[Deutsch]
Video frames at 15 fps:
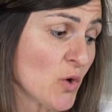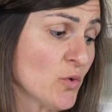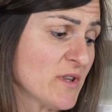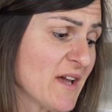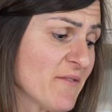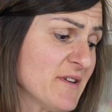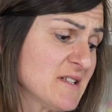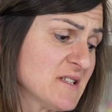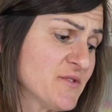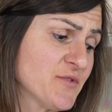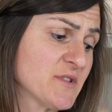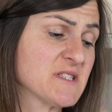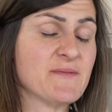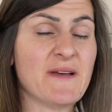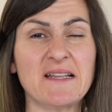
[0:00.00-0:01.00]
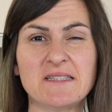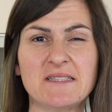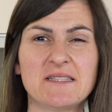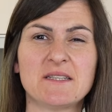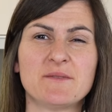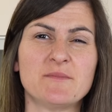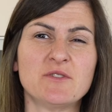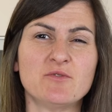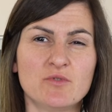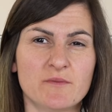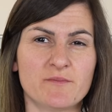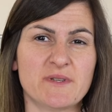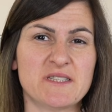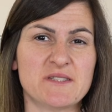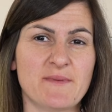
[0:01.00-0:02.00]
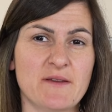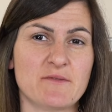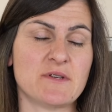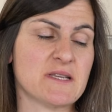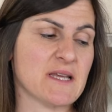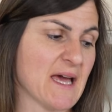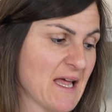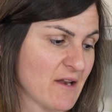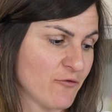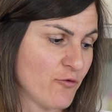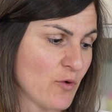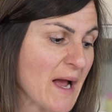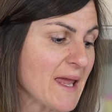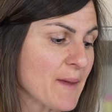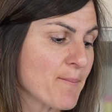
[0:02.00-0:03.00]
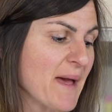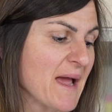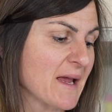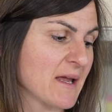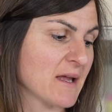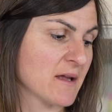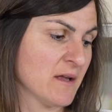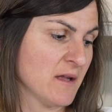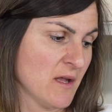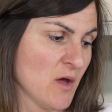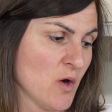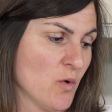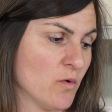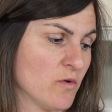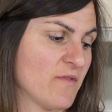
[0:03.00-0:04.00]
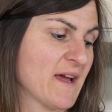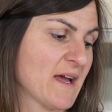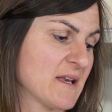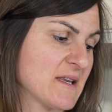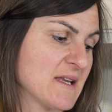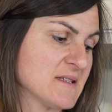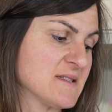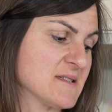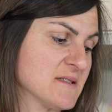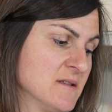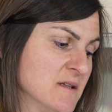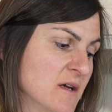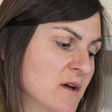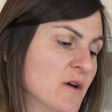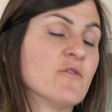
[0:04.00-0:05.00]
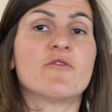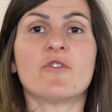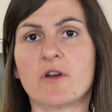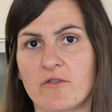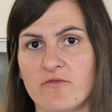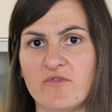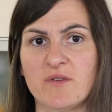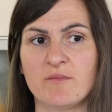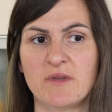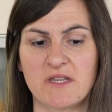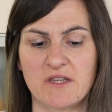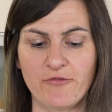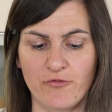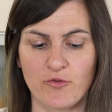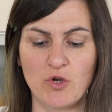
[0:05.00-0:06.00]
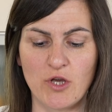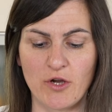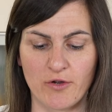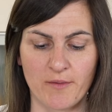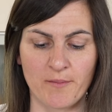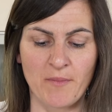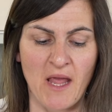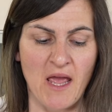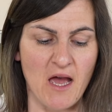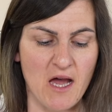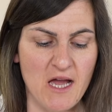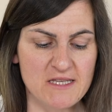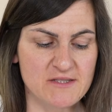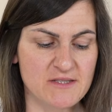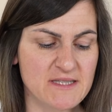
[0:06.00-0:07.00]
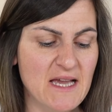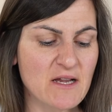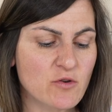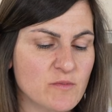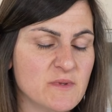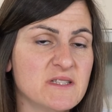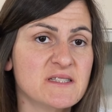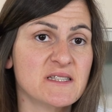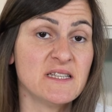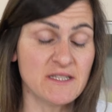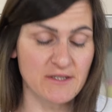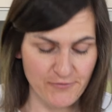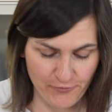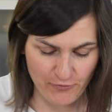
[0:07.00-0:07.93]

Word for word: Und der wird jetzt für 20 Minuten bei 200 Grad vorgebacken und währenddessen fangen wir mit der Fülle an. Also der kommt jetzt in den